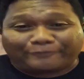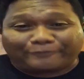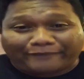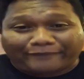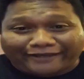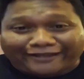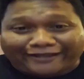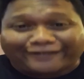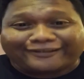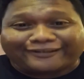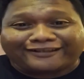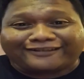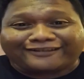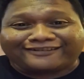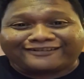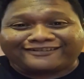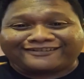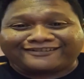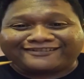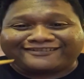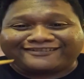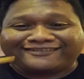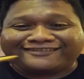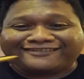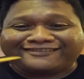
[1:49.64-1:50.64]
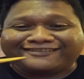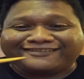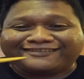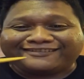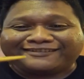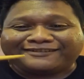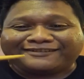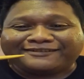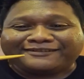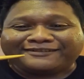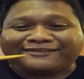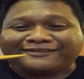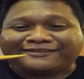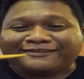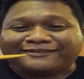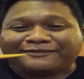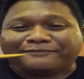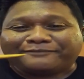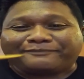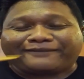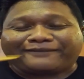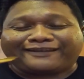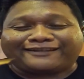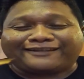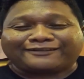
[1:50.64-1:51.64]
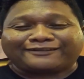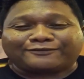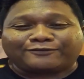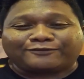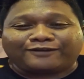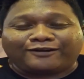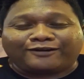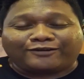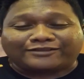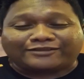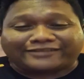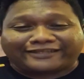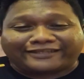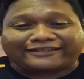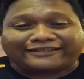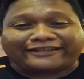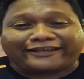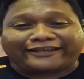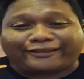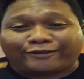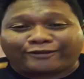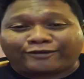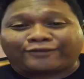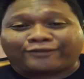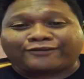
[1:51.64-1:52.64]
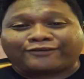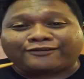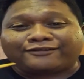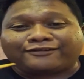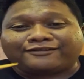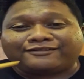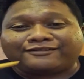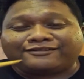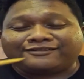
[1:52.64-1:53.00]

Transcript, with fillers: lu pengen deh. Ya? pengen gua ocehin kayak Yoyo